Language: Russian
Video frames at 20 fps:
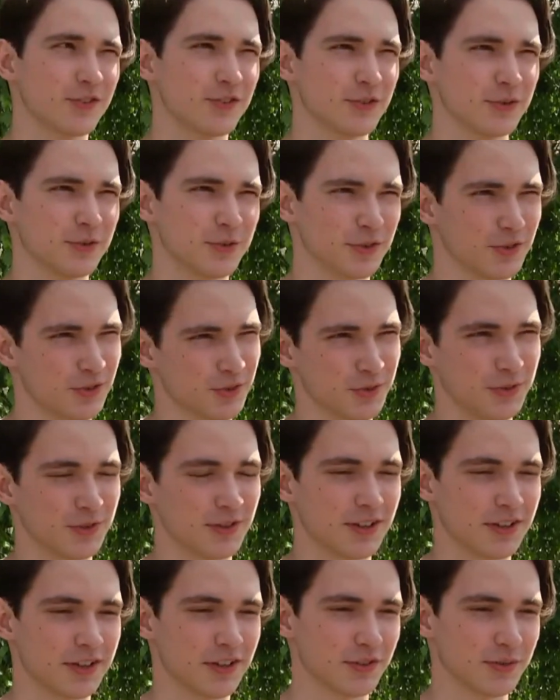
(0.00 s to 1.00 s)
что
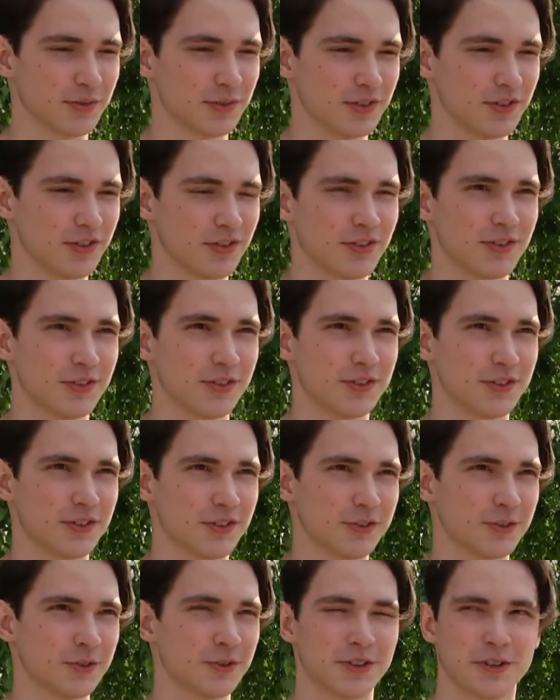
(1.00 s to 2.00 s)
стоит наказывать э,
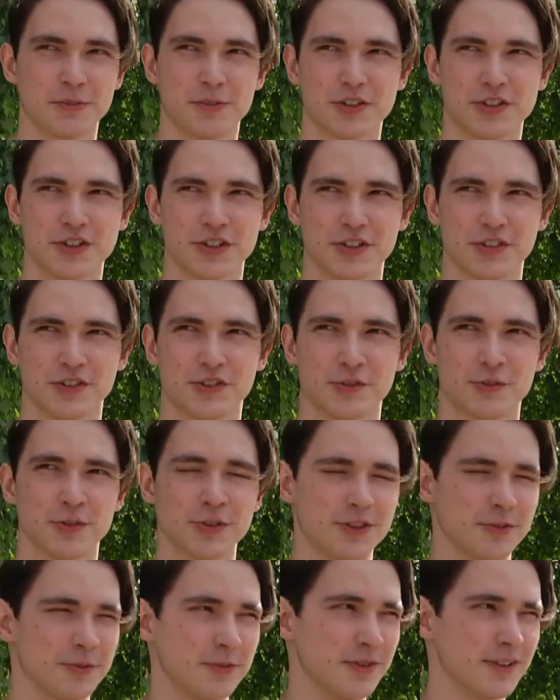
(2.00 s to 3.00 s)
тех, кто так обращается с
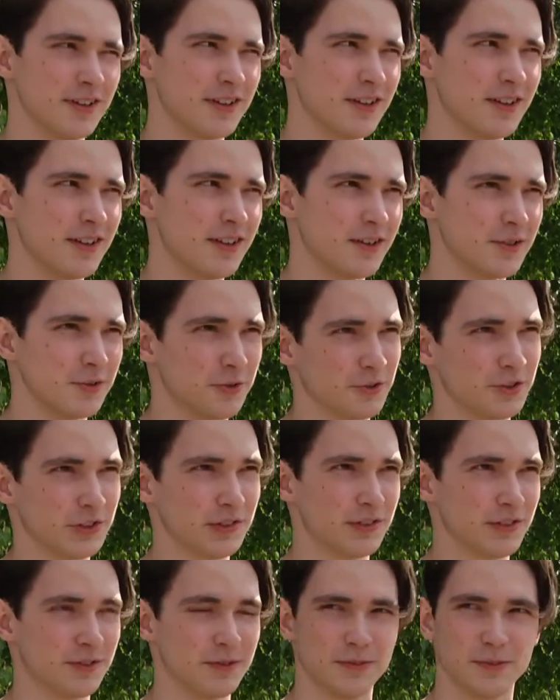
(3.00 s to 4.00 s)
животными. Но
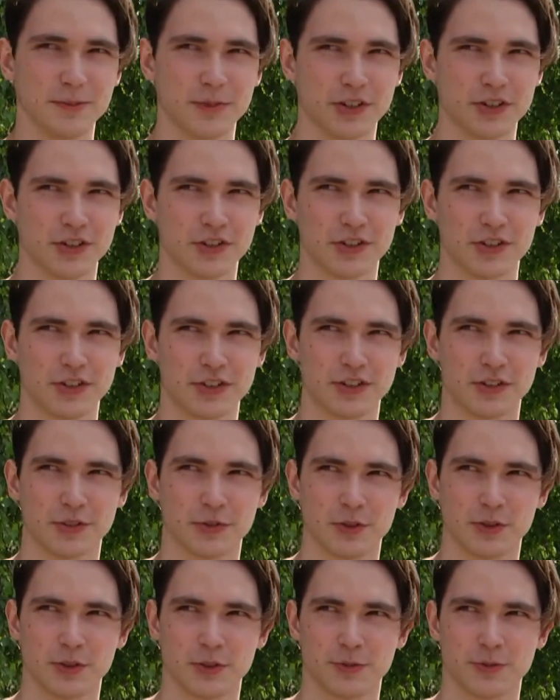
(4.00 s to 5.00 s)
это, мне кажется, один
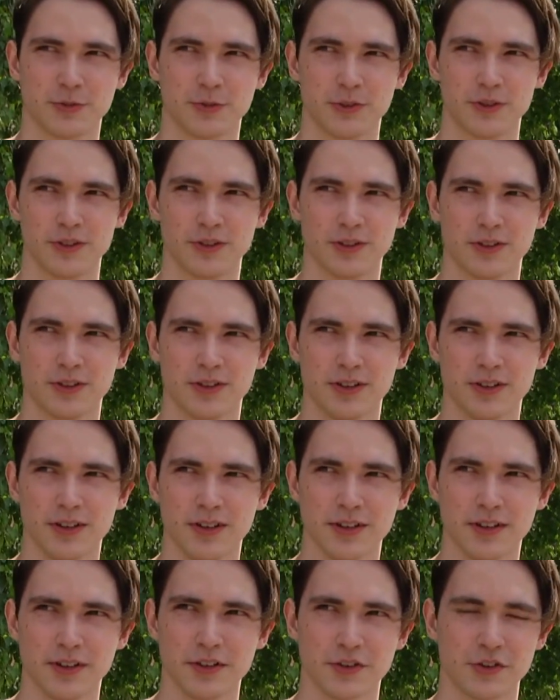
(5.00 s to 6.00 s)
из видов э,
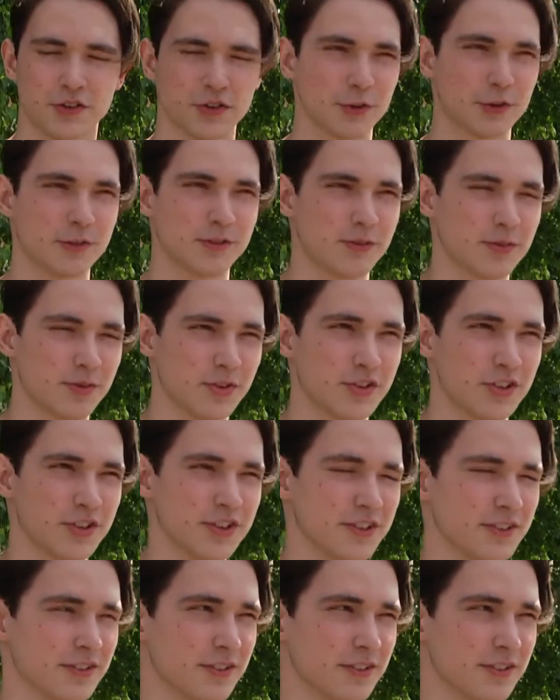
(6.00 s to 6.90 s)
жестокого обращения.